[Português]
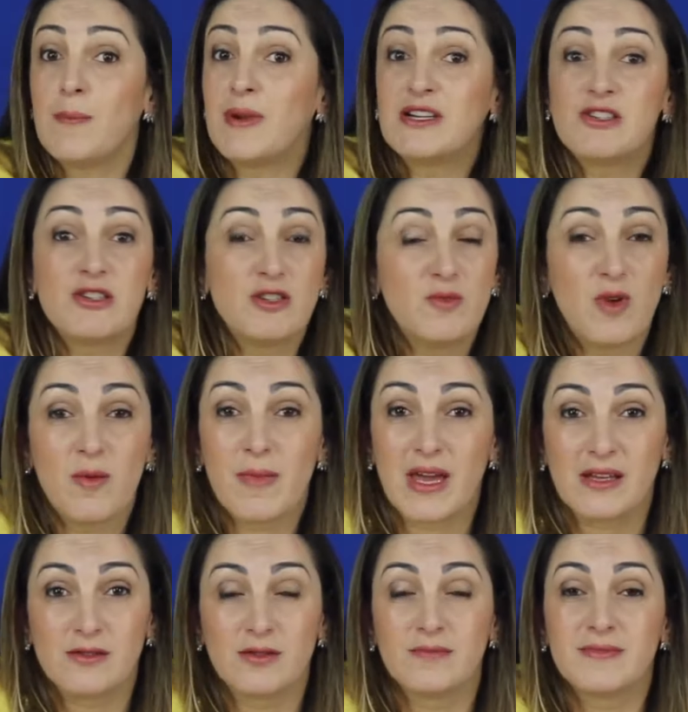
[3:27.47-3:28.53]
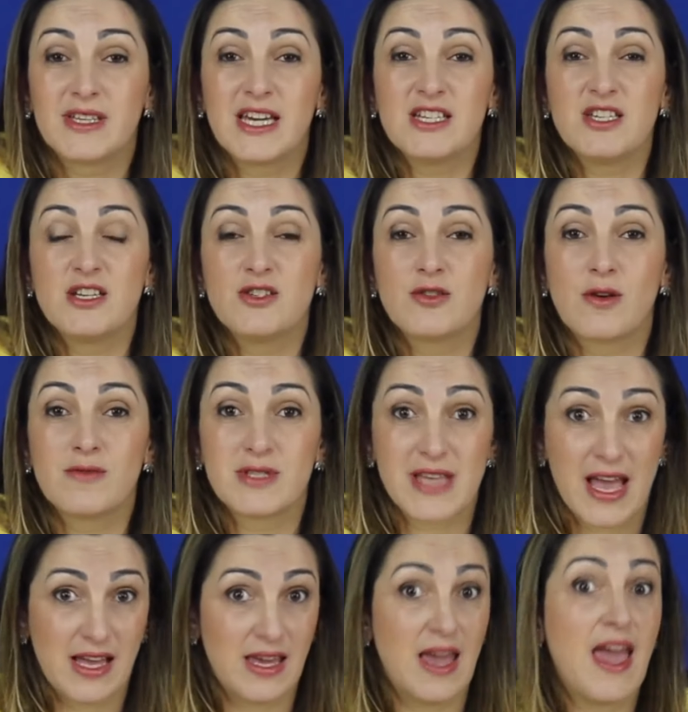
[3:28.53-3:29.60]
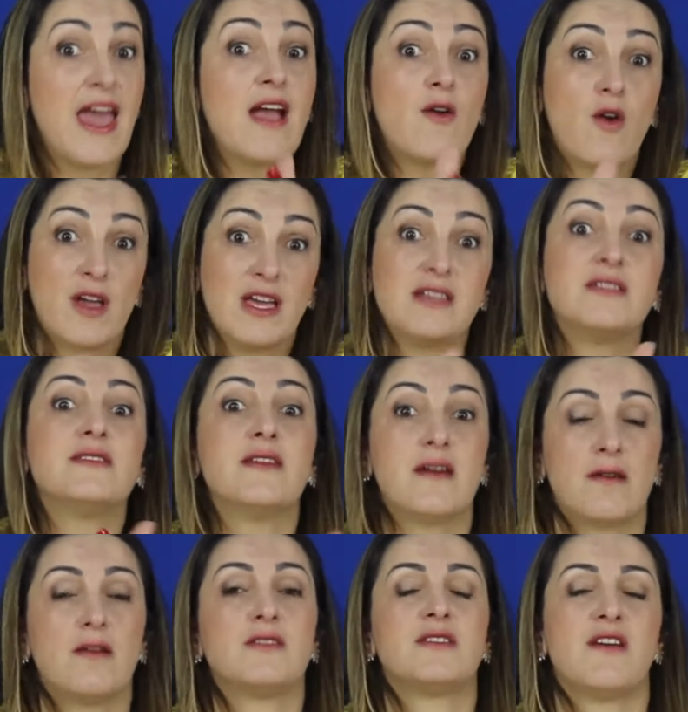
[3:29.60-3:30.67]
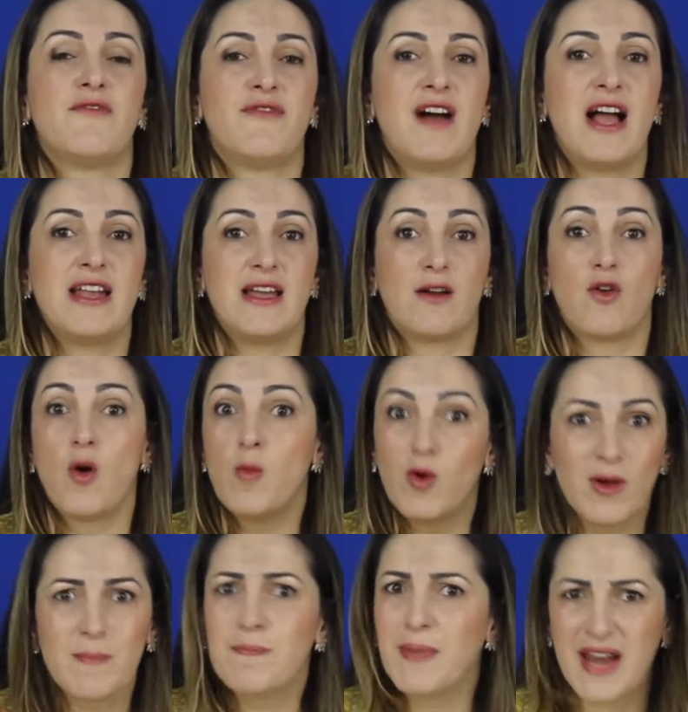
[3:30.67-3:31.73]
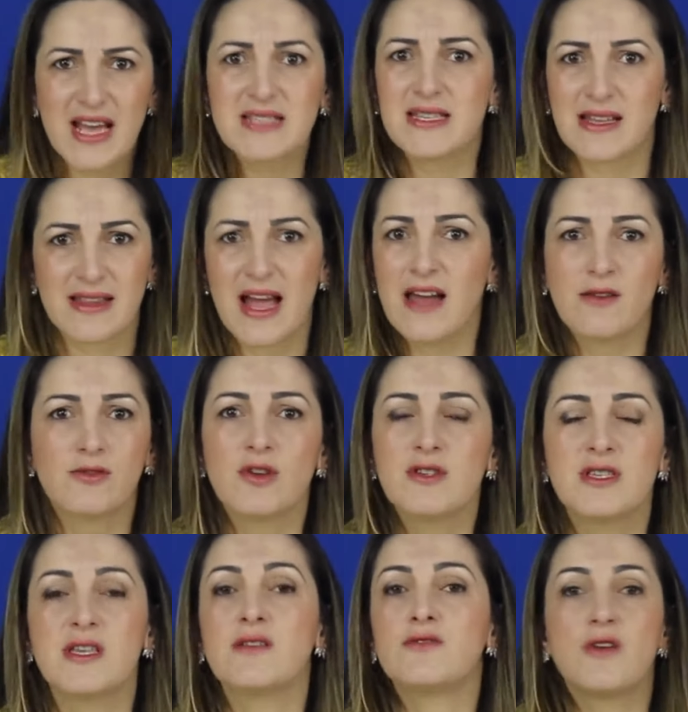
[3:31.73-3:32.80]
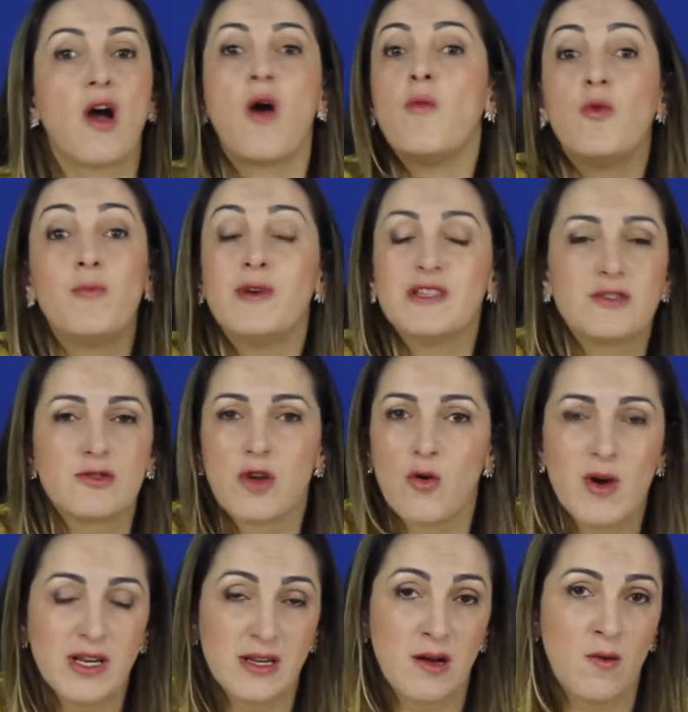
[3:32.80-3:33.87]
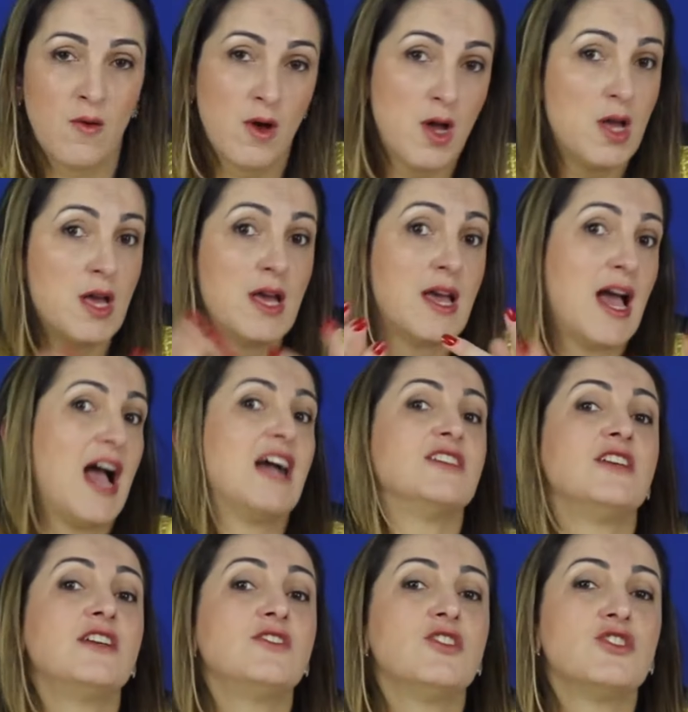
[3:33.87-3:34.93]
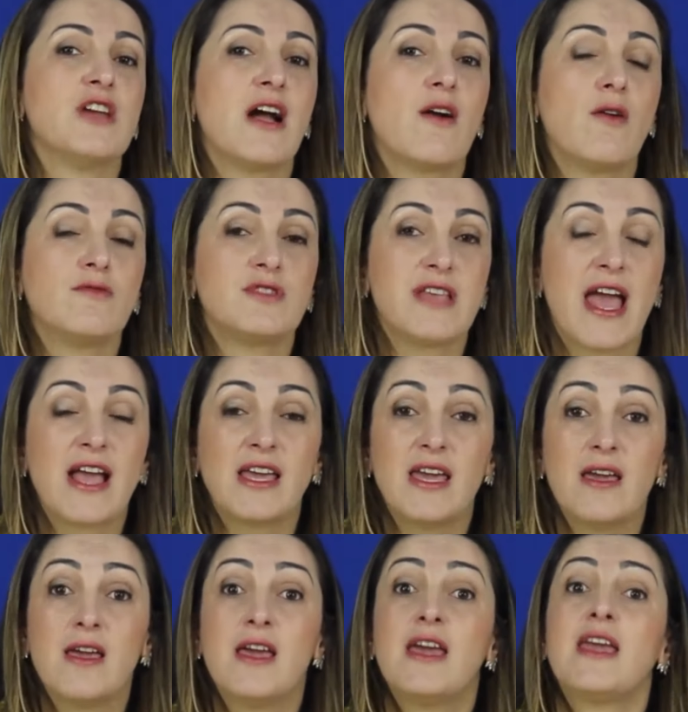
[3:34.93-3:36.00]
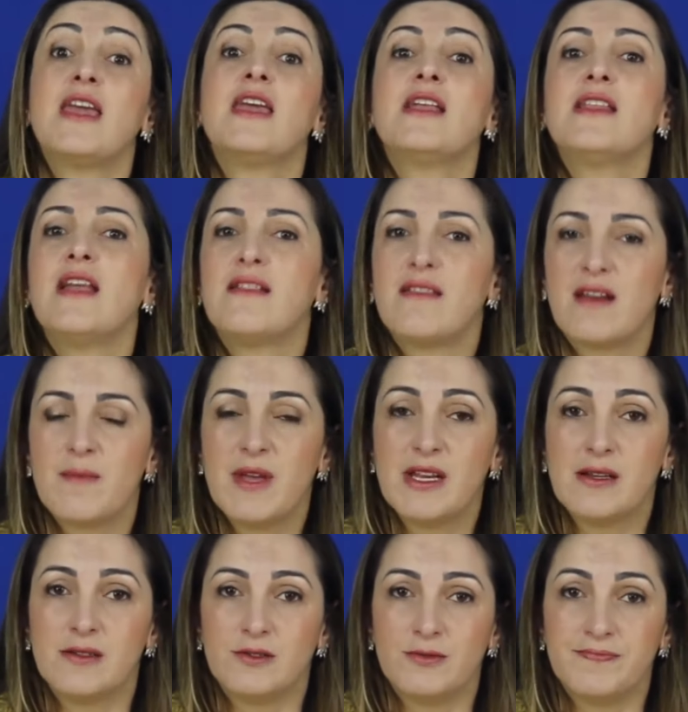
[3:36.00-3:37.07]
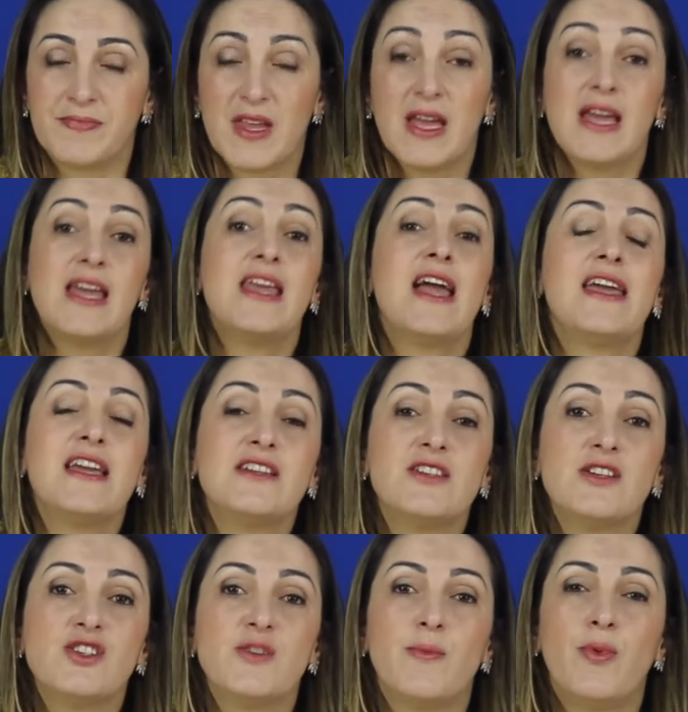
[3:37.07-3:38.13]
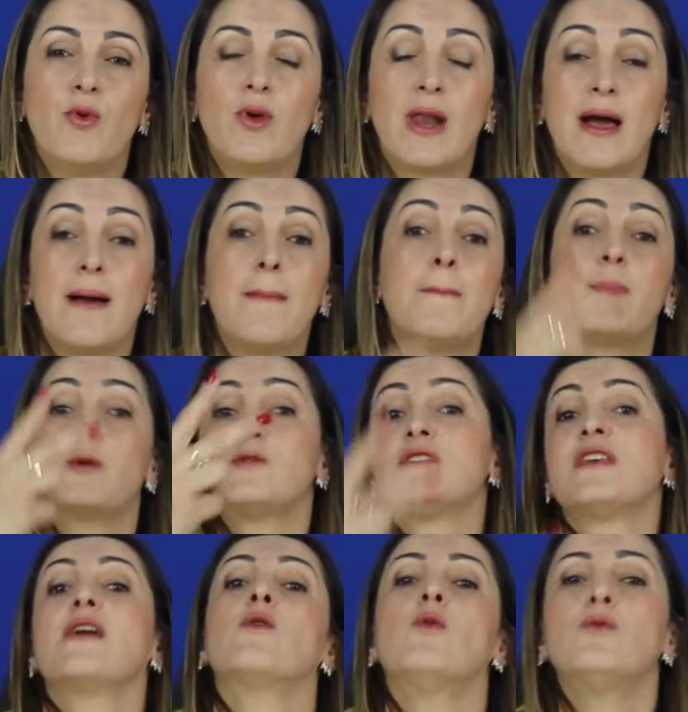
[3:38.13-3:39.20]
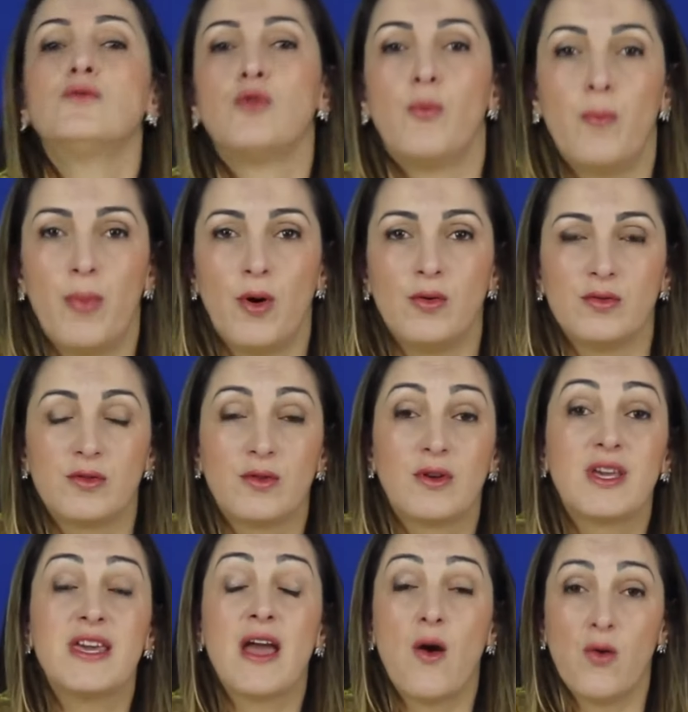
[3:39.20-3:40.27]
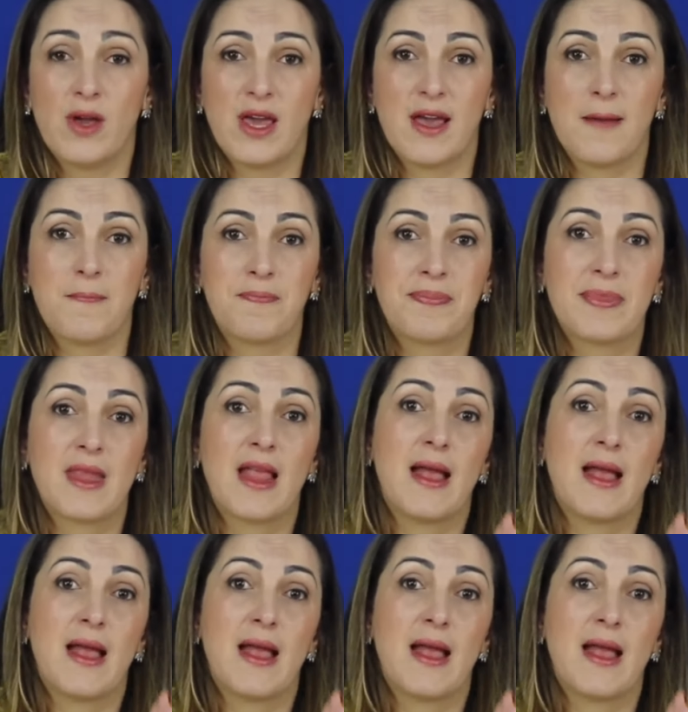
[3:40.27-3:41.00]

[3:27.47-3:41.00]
E a partir do momento que a gente consegue reconhecer a nossa falha como empresa, tá? Não estou dizendo só como pessoa, não. A gente já consegue ir determinando. E aí a gente pula para o segundo ponto, que é o que?